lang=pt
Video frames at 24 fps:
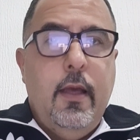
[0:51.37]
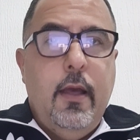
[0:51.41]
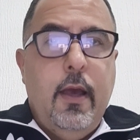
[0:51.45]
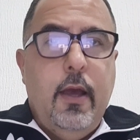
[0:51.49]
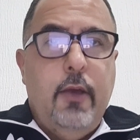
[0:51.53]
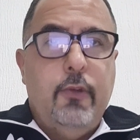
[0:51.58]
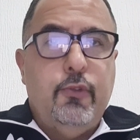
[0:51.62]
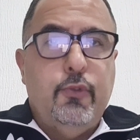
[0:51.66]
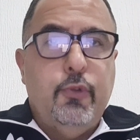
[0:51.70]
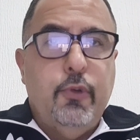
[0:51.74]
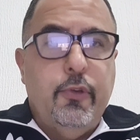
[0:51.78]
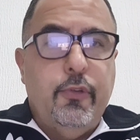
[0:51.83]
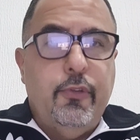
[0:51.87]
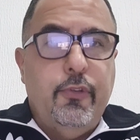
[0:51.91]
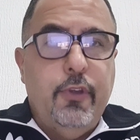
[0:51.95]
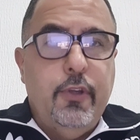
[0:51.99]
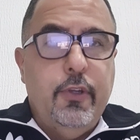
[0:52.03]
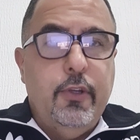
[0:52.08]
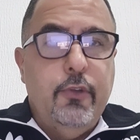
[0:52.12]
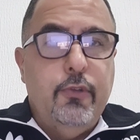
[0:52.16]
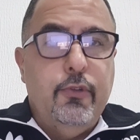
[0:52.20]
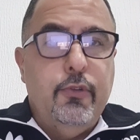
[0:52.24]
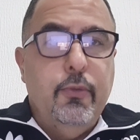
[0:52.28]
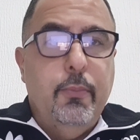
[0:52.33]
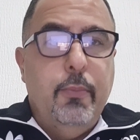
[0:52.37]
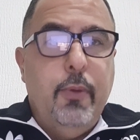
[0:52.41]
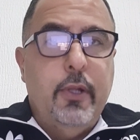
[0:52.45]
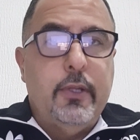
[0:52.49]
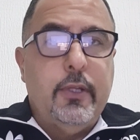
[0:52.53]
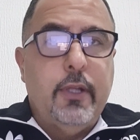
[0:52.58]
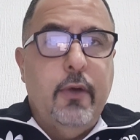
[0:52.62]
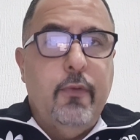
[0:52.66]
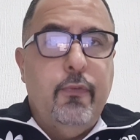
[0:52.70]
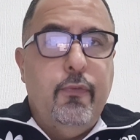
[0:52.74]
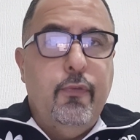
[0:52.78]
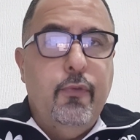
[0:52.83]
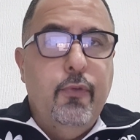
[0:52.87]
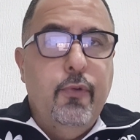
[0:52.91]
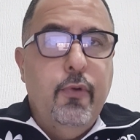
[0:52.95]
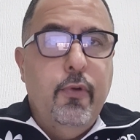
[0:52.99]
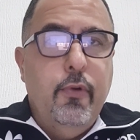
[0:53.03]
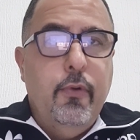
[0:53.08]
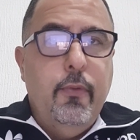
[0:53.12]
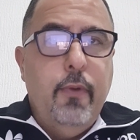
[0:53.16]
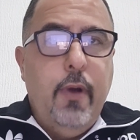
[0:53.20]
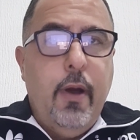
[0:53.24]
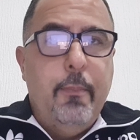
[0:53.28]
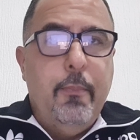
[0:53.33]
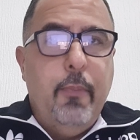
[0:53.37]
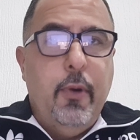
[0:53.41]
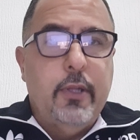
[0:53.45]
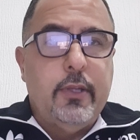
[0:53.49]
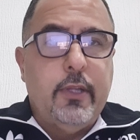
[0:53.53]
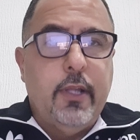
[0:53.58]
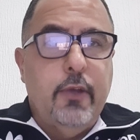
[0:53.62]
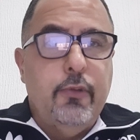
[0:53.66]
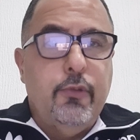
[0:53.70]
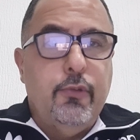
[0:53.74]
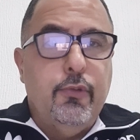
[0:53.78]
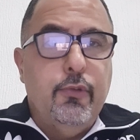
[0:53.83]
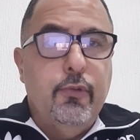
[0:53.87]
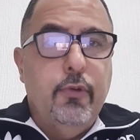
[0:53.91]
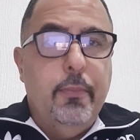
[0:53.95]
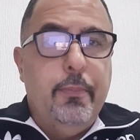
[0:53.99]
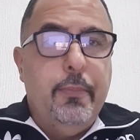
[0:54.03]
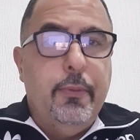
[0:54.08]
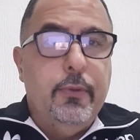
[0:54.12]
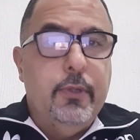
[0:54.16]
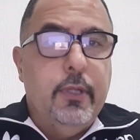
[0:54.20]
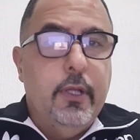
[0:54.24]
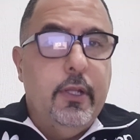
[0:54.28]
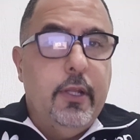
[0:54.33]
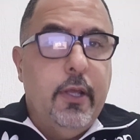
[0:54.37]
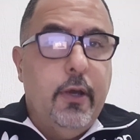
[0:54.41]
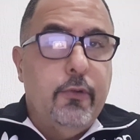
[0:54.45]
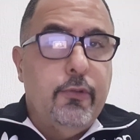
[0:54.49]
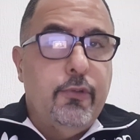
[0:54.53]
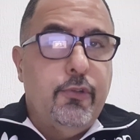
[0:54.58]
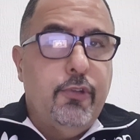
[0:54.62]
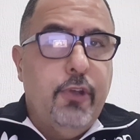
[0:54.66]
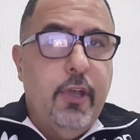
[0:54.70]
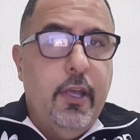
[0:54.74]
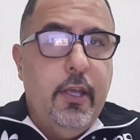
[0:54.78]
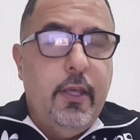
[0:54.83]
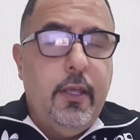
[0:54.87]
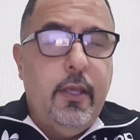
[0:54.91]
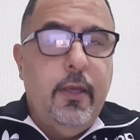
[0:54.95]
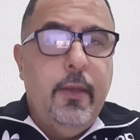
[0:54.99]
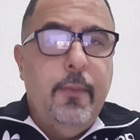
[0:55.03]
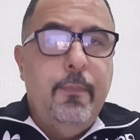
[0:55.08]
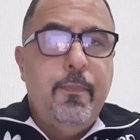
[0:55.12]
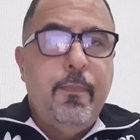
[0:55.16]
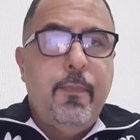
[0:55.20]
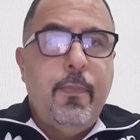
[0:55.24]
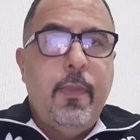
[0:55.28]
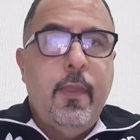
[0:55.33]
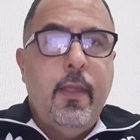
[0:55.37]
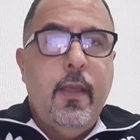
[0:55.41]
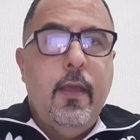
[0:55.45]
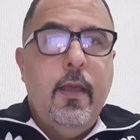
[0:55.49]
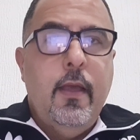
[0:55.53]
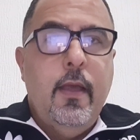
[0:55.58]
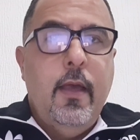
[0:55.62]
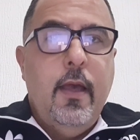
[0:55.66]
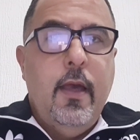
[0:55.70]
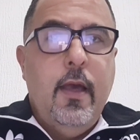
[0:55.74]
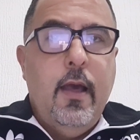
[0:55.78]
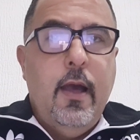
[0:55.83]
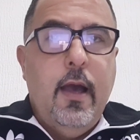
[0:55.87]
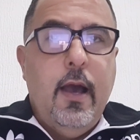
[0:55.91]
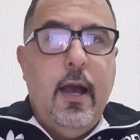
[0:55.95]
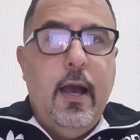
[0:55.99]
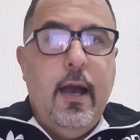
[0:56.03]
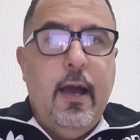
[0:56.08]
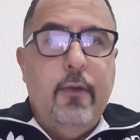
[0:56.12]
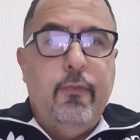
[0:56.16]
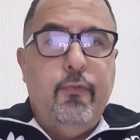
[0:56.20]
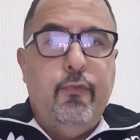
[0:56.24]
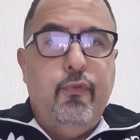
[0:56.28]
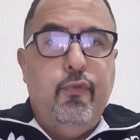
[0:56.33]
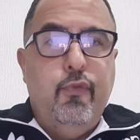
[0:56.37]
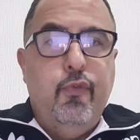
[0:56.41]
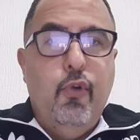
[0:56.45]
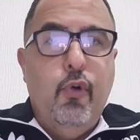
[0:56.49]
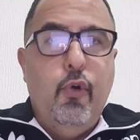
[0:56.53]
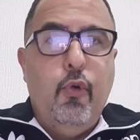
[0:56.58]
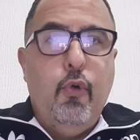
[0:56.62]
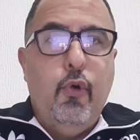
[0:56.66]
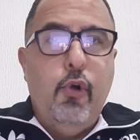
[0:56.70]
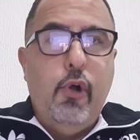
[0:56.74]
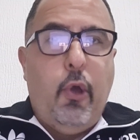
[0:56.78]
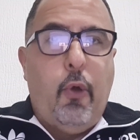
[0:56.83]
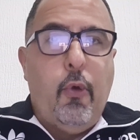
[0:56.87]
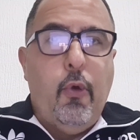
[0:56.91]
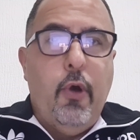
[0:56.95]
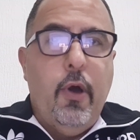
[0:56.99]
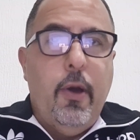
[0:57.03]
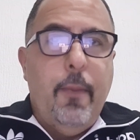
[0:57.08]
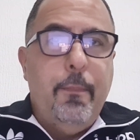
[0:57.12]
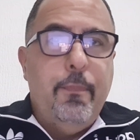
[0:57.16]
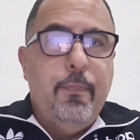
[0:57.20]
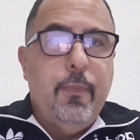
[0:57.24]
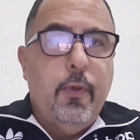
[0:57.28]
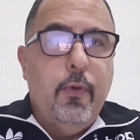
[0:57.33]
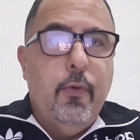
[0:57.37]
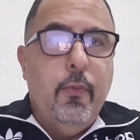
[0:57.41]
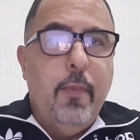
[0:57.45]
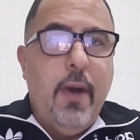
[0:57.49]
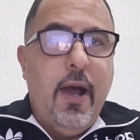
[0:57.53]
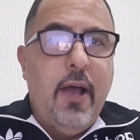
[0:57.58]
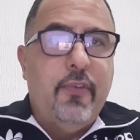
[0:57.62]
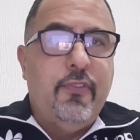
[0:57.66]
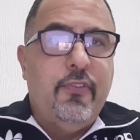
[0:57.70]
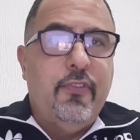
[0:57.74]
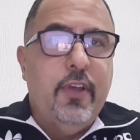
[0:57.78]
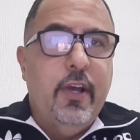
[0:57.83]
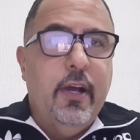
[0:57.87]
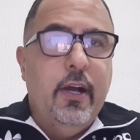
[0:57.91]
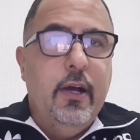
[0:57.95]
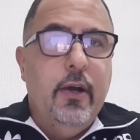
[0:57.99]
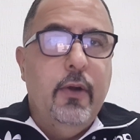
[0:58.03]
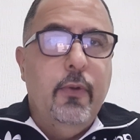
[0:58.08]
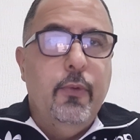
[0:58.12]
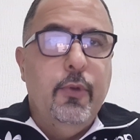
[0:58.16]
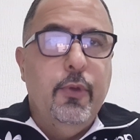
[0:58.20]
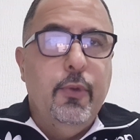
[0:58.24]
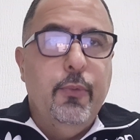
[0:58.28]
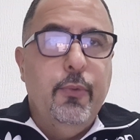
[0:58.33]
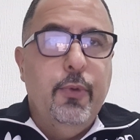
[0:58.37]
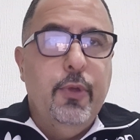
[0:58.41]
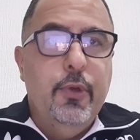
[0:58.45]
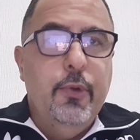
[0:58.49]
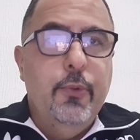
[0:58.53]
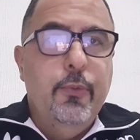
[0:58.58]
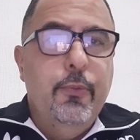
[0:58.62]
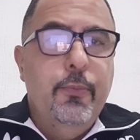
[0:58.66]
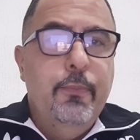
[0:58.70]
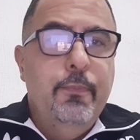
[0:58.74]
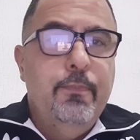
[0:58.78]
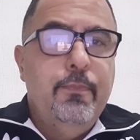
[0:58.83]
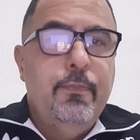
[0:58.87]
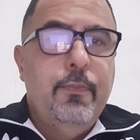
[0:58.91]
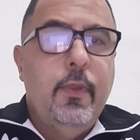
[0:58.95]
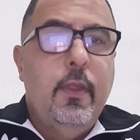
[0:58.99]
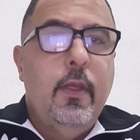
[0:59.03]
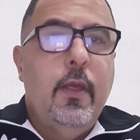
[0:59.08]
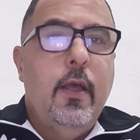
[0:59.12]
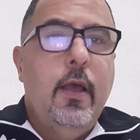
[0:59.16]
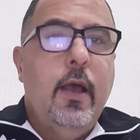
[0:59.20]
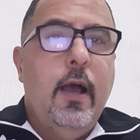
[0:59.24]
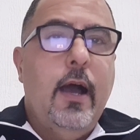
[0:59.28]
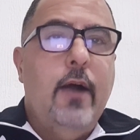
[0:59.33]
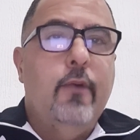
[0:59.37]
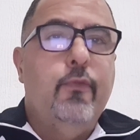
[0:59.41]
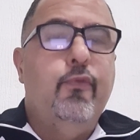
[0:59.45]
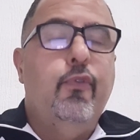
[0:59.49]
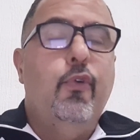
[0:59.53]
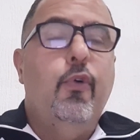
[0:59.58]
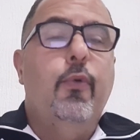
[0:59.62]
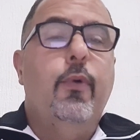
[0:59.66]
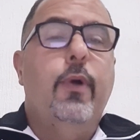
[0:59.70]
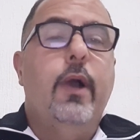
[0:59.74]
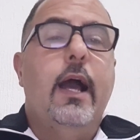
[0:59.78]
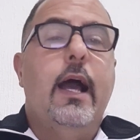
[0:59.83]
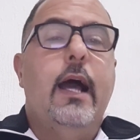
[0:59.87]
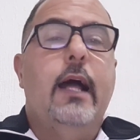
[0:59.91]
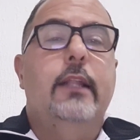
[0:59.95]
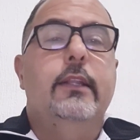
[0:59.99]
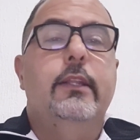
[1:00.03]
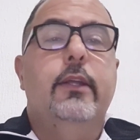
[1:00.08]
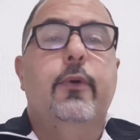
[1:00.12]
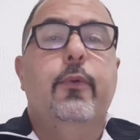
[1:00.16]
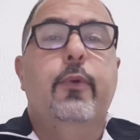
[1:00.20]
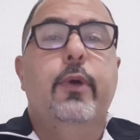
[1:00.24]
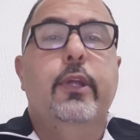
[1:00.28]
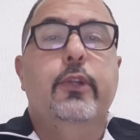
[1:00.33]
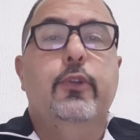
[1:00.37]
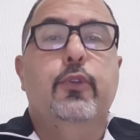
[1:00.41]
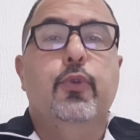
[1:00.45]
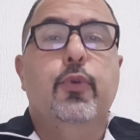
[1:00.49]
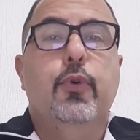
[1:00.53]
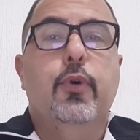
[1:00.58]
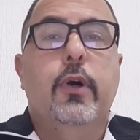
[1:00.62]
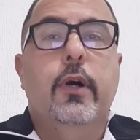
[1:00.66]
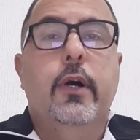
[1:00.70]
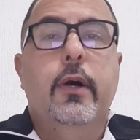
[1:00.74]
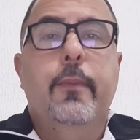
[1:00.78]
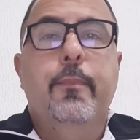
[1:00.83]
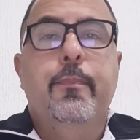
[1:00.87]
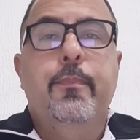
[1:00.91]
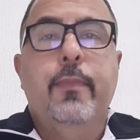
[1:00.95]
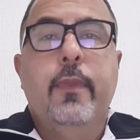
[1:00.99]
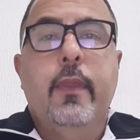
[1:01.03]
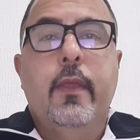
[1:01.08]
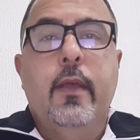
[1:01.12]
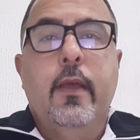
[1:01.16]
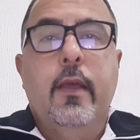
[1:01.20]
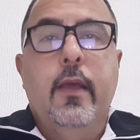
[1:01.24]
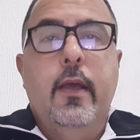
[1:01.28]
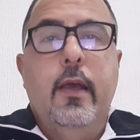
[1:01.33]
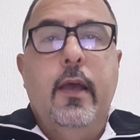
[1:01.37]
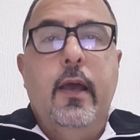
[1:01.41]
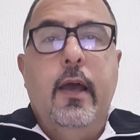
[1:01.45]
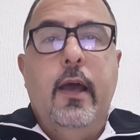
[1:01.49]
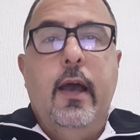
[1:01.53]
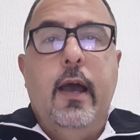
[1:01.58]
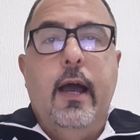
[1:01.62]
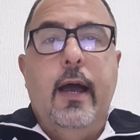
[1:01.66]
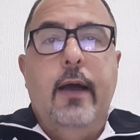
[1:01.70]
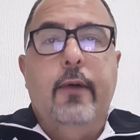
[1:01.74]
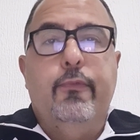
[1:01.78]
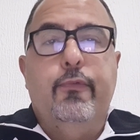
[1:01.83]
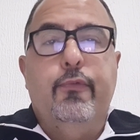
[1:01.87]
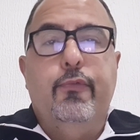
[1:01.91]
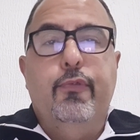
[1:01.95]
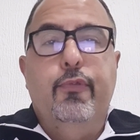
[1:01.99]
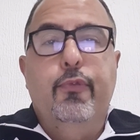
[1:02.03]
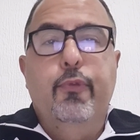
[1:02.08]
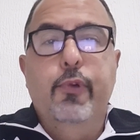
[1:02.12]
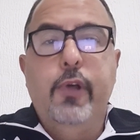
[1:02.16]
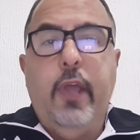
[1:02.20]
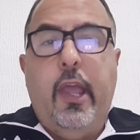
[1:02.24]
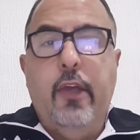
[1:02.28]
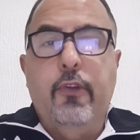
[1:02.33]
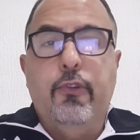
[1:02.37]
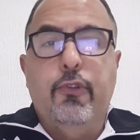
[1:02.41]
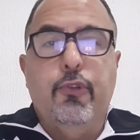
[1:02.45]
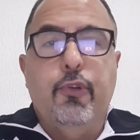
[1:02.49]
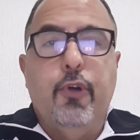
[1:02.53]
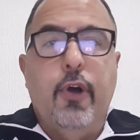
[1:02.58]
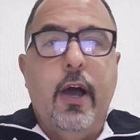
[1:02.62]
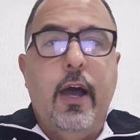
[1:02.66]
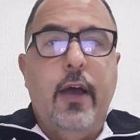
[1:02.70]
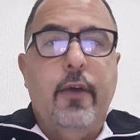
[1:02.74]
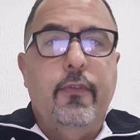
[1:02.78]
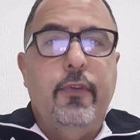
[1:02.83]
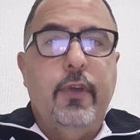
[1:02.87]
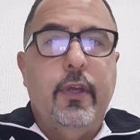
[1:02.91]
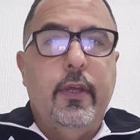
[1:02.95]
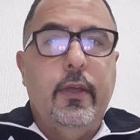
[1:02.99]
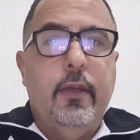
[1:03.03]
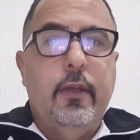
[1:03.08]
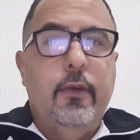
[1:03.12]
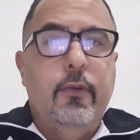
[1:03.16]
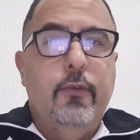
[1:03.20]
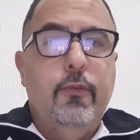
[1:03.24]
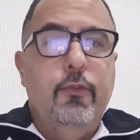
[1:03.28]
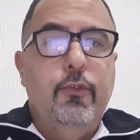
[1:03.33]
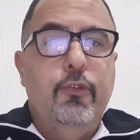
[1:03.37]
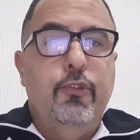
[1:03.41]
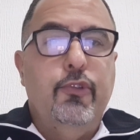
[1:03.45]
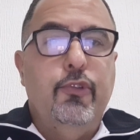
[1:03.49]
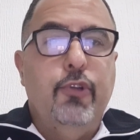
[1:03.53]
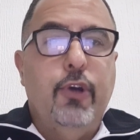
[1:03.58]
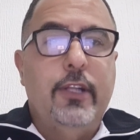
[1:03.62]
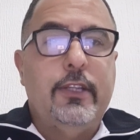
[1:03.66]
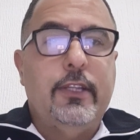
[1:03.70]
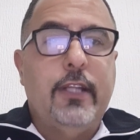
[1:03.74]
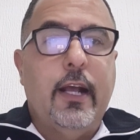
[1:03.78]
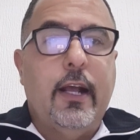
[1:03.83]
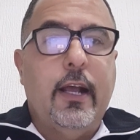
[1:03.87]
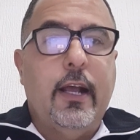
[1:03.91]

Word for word: as torcidas do Botafogo, a e o Daniel Sheik, a Fogoró, o Marcelão e o Will, a Folgada, o Heitor, a Fúria Jovem, o J.